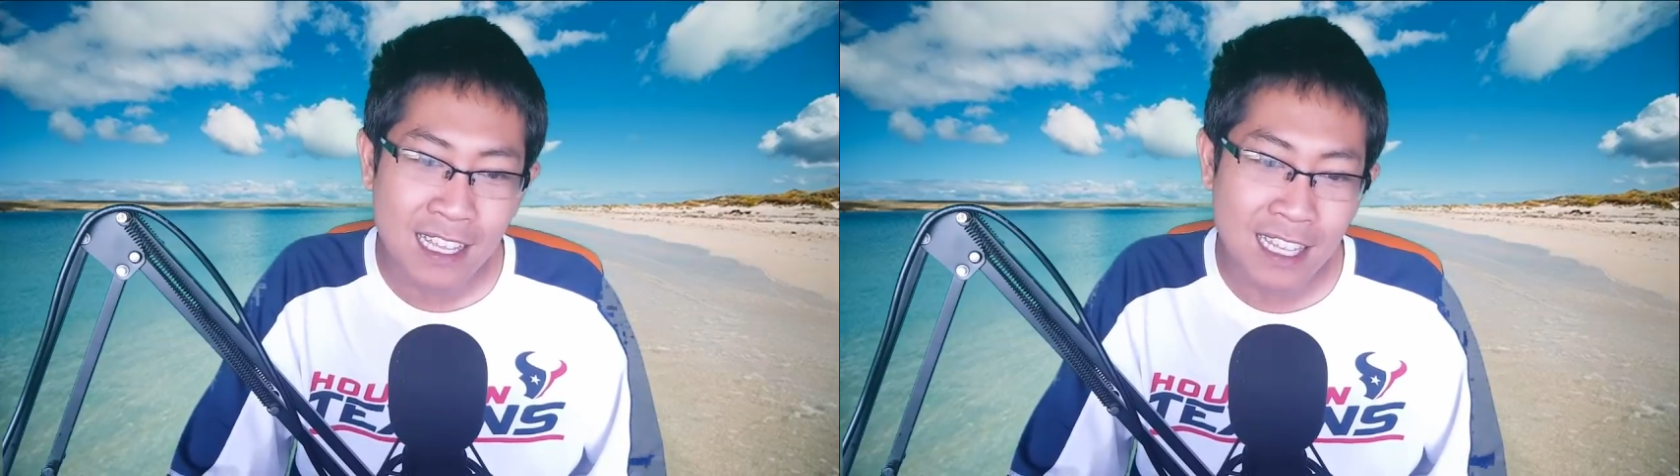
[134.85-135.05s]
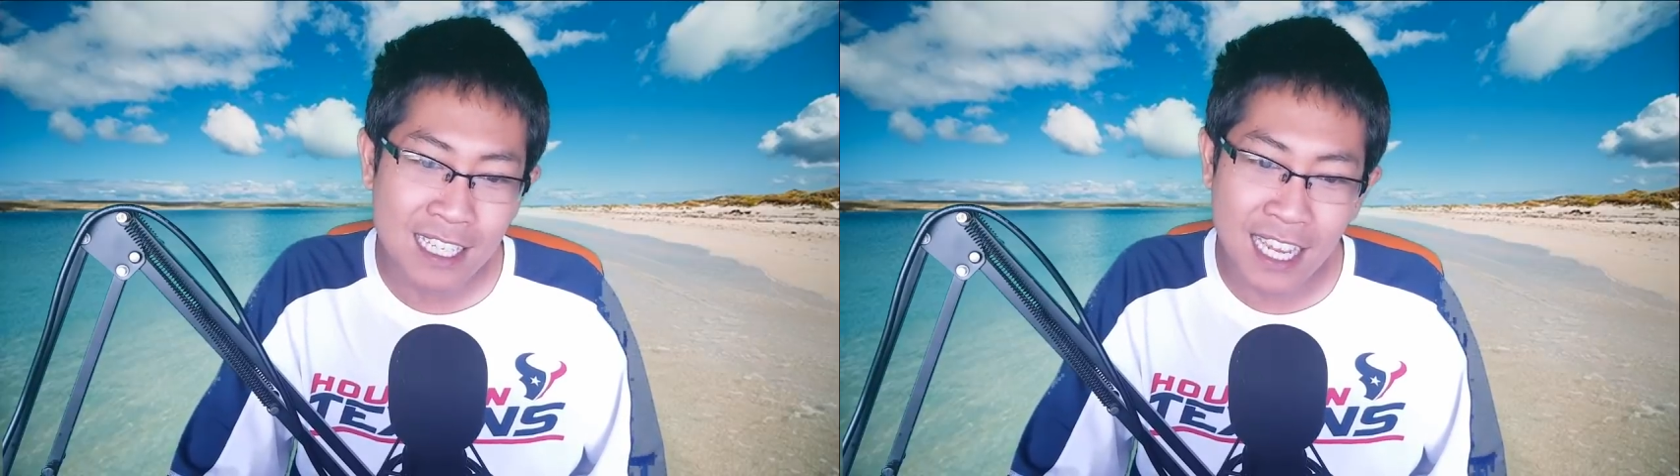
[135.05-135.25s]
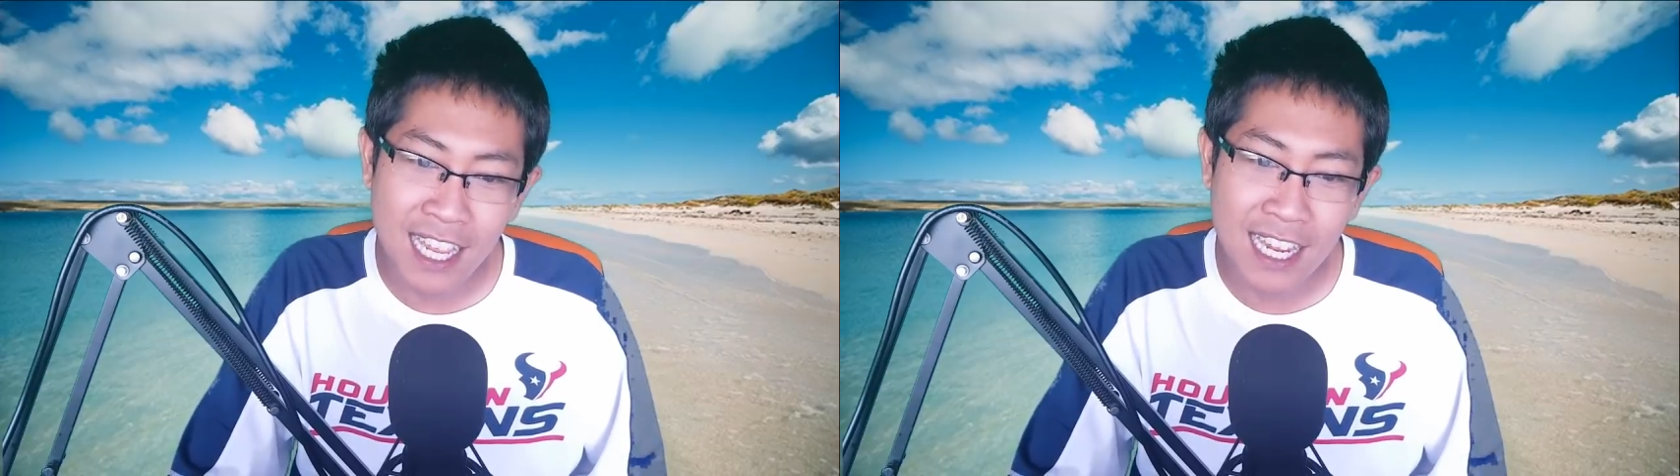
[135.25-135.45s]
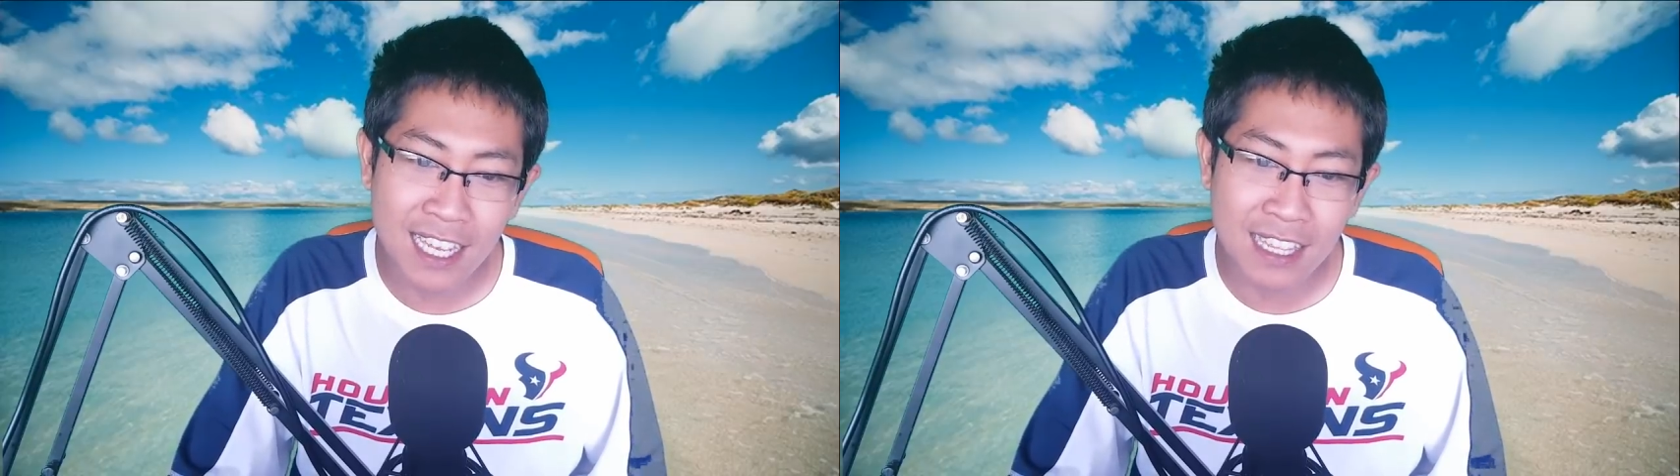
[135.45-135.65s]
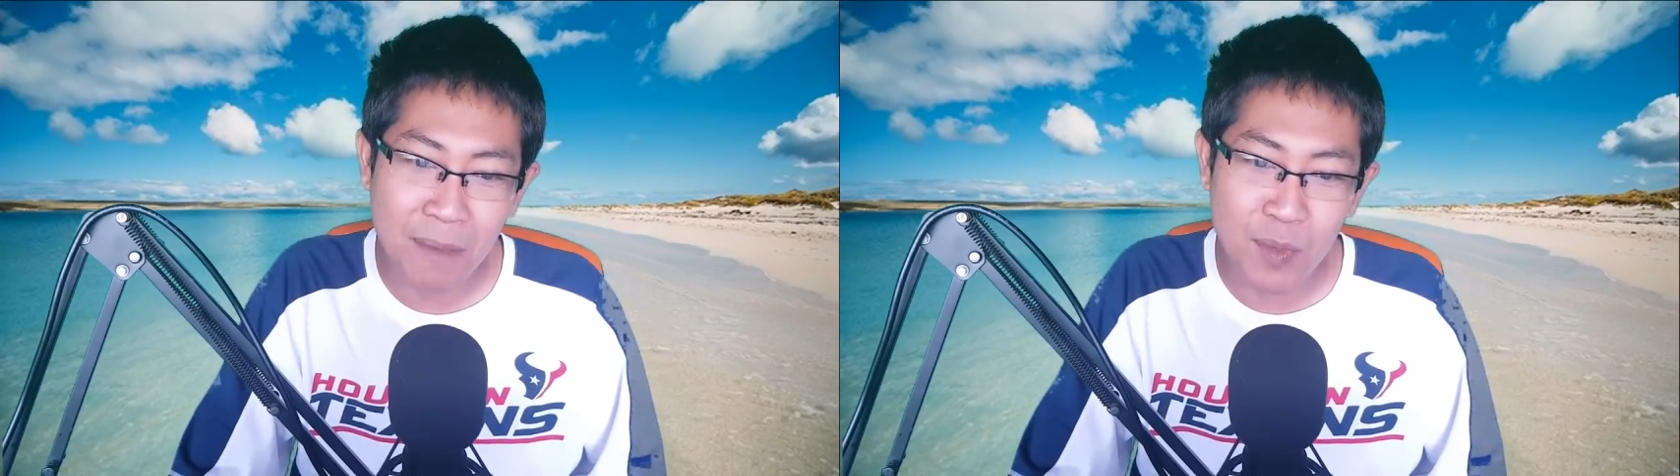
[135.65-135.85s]
ถ้าจะให้เรียก
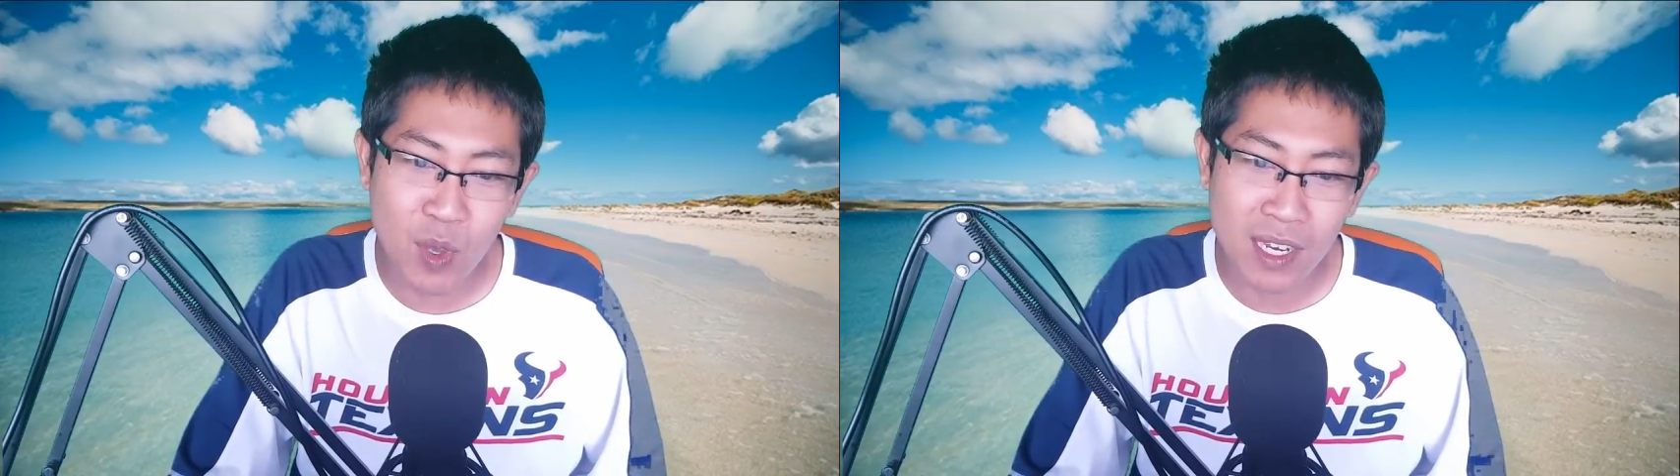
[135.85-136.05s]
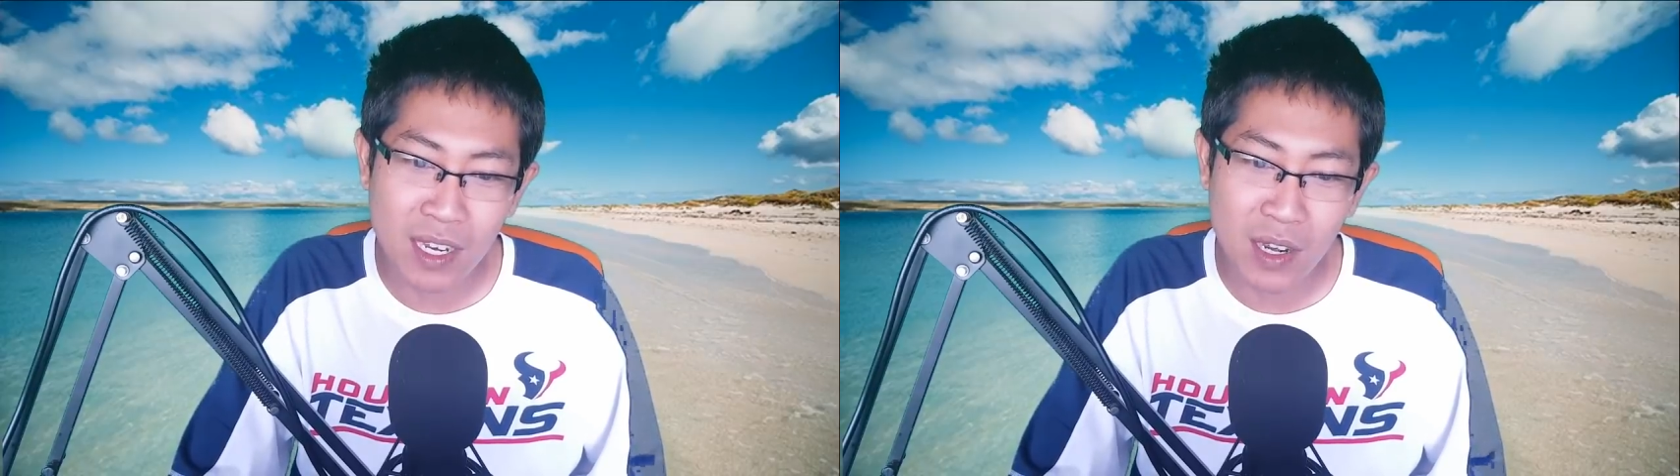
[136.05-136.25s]
เต็มยศ